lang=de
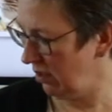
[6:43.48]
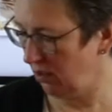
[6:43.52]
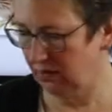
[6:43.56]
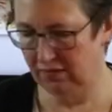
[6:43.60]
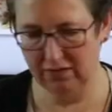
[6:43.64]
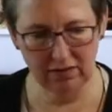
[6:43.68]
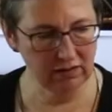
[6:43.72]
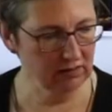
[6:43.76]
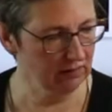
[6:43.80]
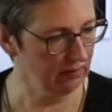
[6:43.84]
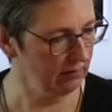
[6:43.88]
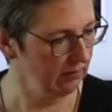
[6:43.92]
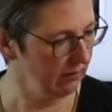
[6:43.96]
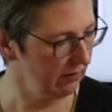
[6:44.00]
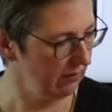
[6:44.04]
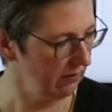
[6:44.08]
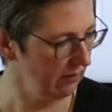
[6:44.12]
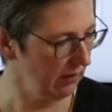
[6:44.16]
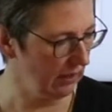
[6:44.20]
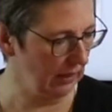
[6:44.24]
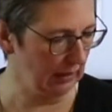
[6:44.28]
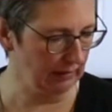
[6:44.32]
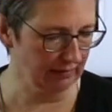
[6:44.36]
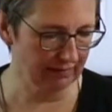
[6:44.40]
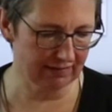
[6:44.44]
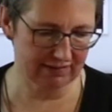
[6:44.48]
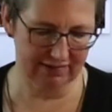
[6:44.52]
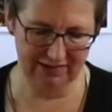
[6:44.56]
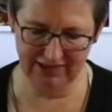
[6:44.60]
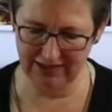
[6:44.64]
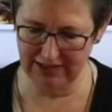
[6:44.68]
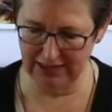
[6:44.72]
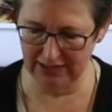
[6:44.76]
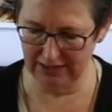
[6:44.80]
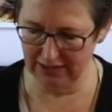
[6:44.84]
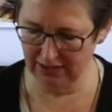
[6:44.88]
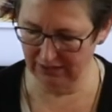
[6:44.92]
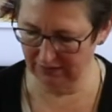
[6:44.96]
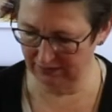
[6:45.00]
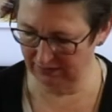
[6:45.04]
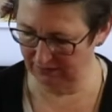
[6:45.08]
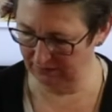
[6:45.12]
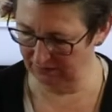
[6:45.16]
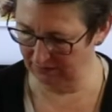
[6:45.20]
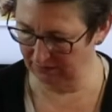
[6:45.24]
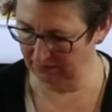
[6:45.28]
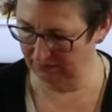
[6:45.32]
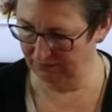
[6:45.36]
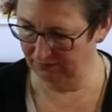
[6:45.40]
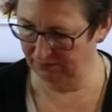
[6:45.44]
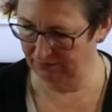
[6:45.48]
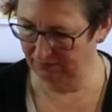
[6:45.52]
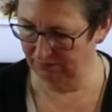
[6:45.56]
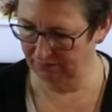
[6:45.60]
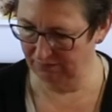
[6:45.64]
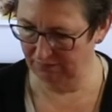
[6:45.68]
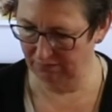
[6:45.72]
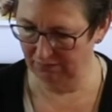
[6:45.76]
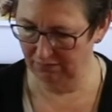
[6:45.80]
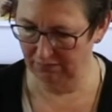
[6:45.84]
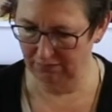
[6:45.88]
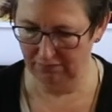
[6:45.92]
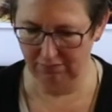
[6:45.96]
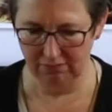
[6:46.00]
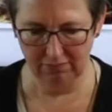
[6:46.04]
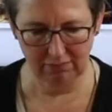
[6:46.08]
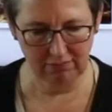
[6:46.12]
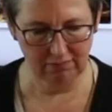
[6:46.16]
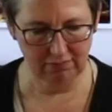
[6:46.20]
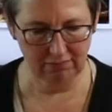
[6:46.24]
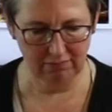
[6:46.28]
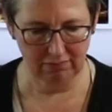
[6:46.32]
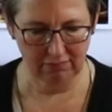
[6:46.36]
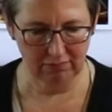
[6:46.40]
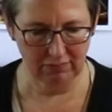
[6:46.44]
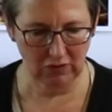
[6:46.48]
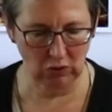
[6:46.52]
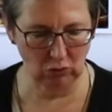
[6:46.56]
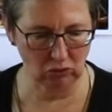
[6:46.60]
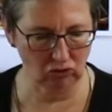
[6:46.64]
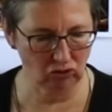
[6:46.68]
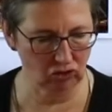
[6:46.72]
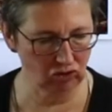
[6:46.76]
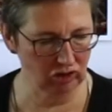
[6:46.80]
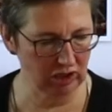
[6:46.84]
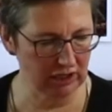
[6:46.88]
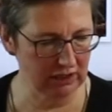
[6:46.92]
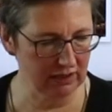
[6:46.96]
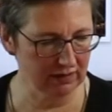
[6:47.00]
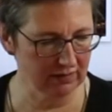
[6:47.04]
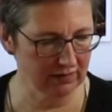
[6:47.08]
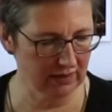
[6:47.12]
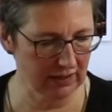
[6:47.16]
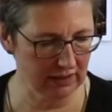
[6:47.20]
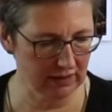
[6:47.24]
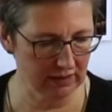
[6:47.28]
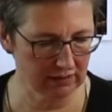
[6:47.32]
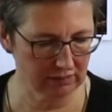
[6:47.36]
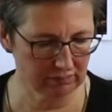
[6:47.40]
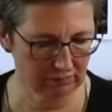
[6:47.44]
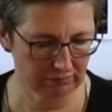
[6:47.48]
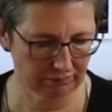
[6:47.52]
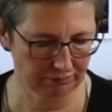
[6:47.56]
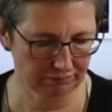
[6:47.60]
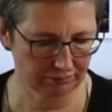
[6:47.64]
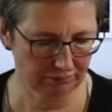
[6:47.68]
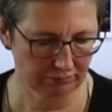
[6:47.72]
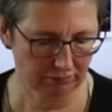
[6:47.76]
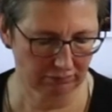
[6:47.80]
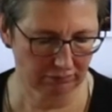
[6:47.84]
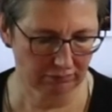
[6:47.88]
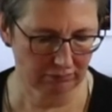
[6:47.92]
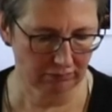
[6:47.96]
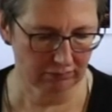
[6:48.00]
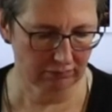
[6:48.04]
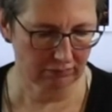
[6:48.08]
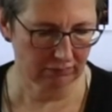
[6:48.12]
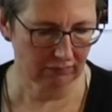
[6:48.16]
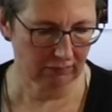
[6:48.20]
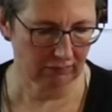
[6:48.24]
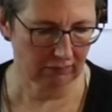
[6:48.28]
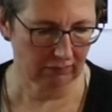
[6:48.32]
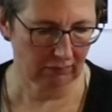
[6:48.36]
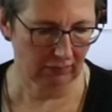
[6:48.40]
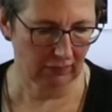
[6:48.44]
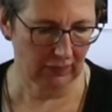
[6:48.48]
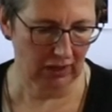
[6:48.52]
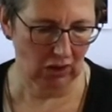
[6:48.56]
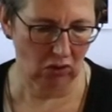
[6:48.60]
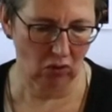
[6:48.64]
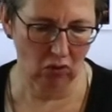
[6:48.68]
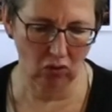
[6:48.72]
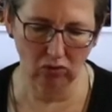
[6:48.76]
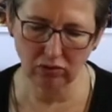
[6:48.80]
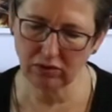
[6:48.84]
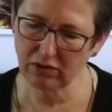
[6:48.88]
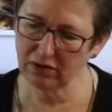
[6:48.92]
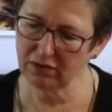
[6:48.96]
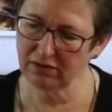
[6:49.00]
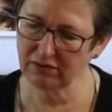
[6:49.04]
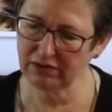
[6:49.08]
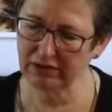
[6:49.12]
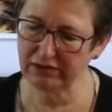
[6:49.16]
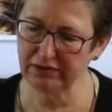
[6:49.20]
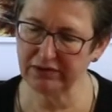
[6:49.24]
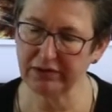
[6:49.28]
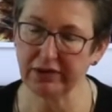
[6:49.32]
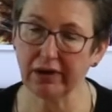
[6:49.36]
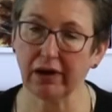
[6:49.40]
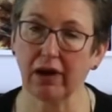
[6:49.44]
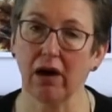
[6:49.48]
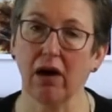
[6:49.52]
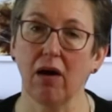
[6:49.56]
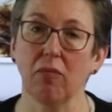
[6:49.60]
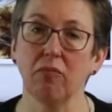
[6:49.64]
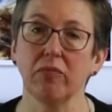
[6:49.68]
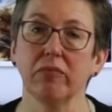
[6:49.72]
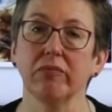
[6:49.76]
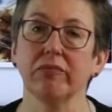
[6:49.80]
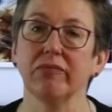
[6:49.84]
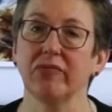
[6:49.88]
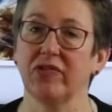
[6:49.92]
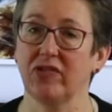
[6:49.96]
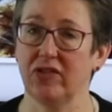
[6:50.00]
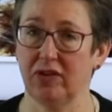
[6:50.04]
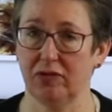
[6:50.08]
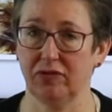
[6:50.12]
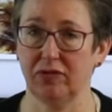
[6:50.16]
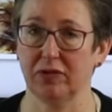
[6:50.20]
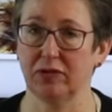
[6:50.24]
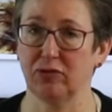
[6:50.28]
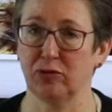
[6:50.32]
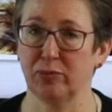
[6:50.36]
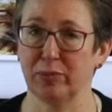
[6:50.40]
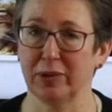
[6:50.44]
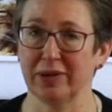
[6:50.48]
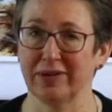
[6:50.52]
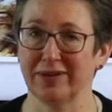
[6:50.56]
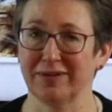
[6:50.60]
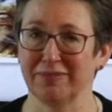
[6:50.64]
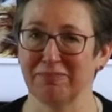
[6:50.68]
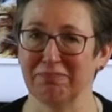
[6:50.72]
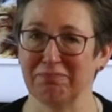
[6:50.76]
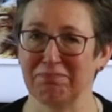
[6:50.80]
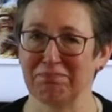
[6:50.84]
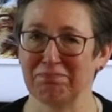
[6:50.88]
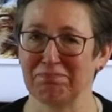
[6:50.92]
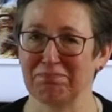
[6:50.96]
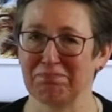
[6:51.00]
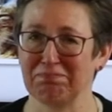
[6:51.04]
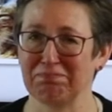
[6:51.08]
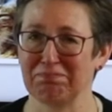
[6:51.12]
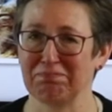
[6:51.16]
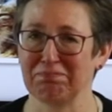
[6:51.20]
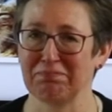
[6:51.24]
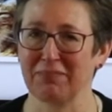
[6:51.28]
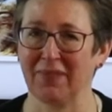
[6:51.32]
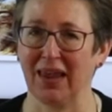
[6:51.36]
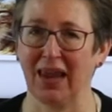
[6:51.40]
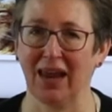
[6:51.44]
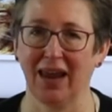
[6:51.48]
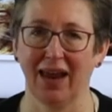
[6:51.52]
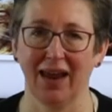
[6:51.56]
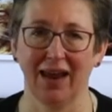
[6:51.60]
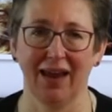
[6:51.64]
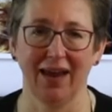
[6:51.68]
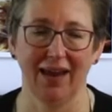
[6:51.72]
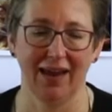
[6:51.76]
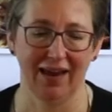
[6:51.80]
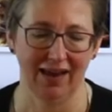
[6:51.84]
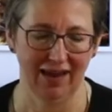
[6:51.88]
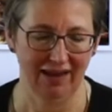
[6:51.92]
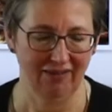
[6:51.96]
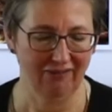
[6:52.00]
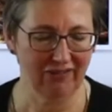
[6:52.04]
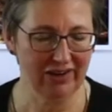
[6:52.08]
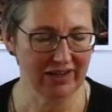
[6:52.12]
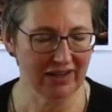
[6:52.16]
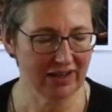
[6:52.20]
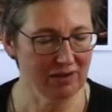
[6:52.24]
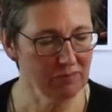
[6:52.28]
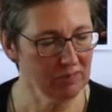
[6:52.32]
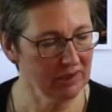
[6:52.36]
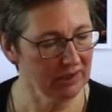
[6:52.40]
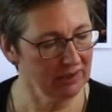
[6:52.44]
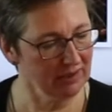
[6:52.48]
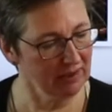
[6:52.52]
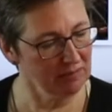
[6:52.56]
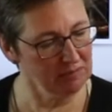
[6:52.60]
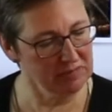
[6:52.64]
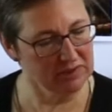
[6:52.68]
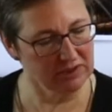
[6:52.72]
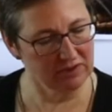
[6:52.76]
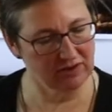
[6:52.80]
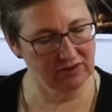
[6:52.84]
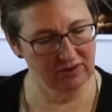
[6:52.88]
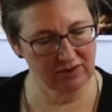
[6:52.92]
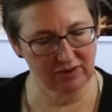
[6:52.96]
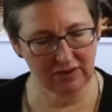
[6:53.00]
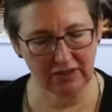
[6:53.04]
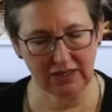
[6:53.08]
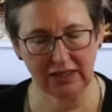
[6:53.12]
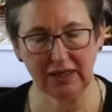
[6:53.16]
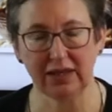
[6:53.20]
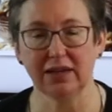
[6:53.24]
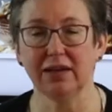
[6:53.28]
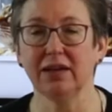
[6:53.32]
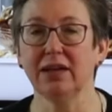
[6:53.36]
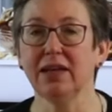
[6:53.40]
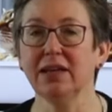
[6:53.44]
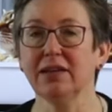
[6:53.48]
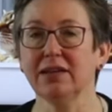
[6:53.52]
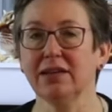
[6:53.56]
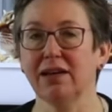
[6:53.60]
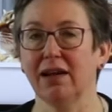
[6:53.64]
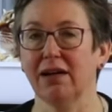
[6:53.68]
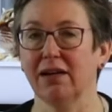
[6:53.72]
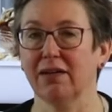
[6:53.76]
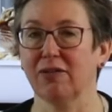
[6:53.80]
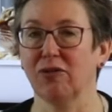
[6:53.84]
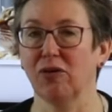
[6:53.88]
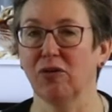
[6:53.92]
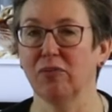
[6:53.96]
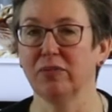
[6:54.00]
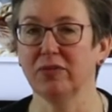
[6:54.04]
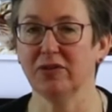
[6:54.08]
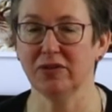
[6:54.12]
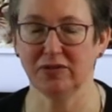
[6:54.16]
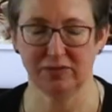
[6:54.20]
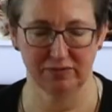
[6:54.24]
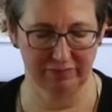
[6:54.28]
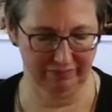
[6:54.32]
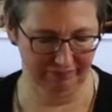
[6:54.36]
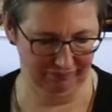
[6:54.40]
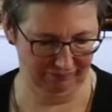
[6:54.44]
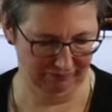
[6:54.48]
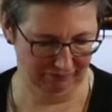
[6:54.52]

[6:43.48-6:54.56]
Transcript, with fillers: Ihr seht, das ist eine ganz leichte und schnelle Sache und die Tiere haben sehr viel Spaß. Wenn jemand damit nicht klarkommt,